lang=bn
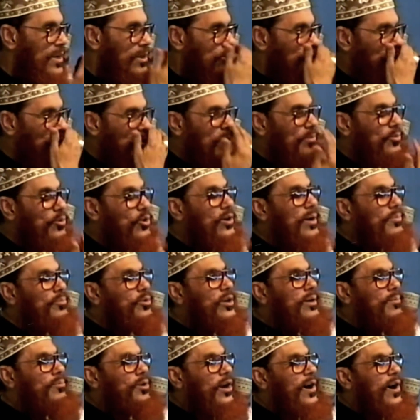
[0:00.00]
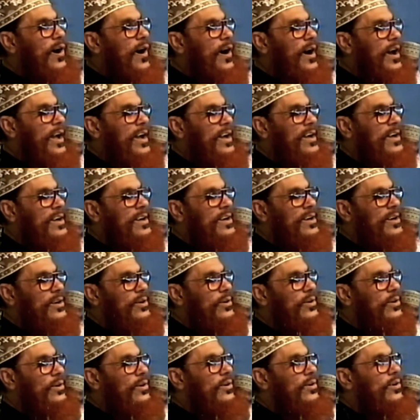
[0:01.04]
যদি মুখে মুখে বলা হয়
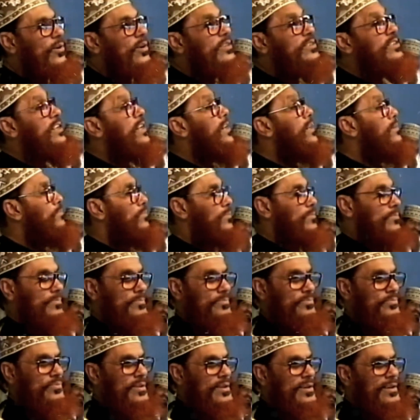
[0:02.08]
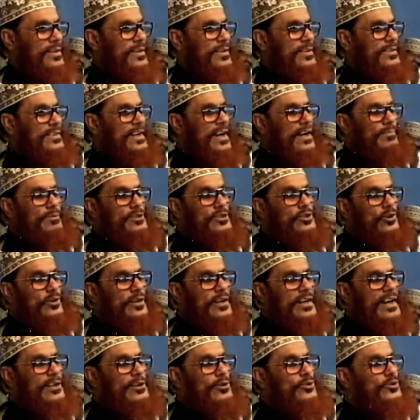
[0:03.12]
ওই যে টেলিভিশনে
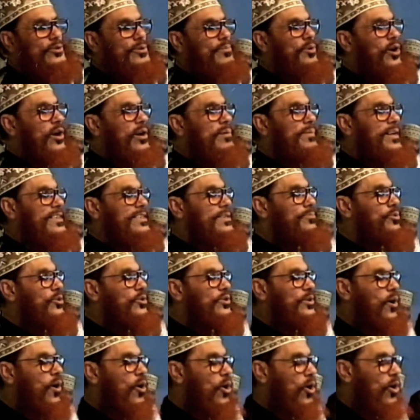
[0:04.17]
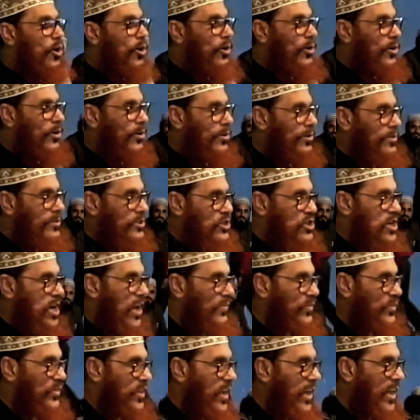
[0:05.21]
রেডিওতে বলে মাঝে মধ্যে অং
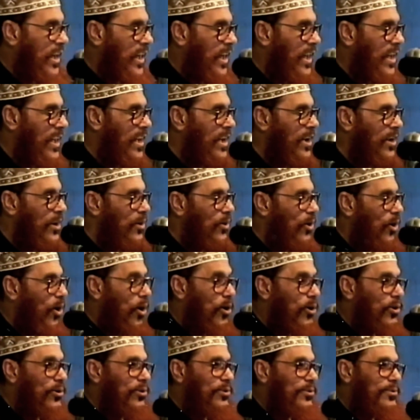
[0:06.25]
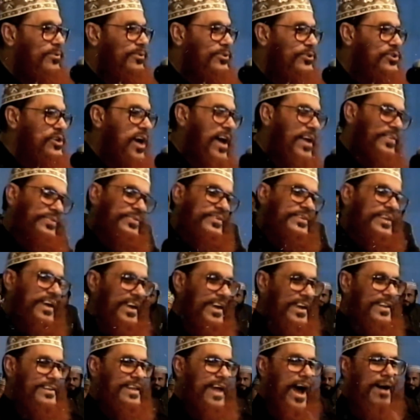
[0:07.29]
শান্তি অং শান্তি
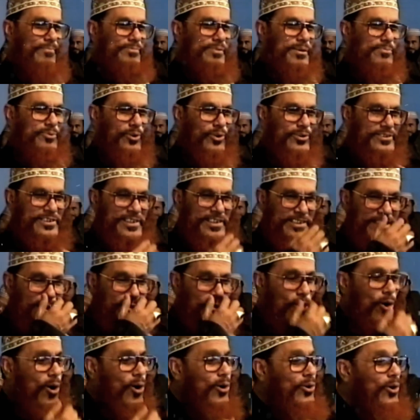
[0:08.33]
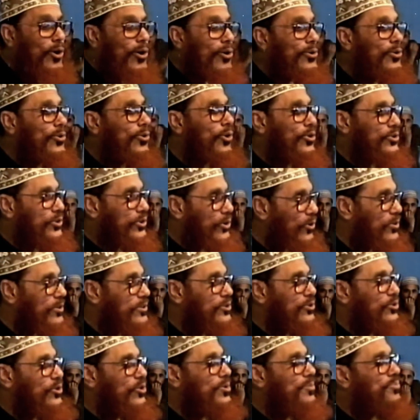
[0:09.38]
আমি বলছি যে ওং ওং করতে করতে যদি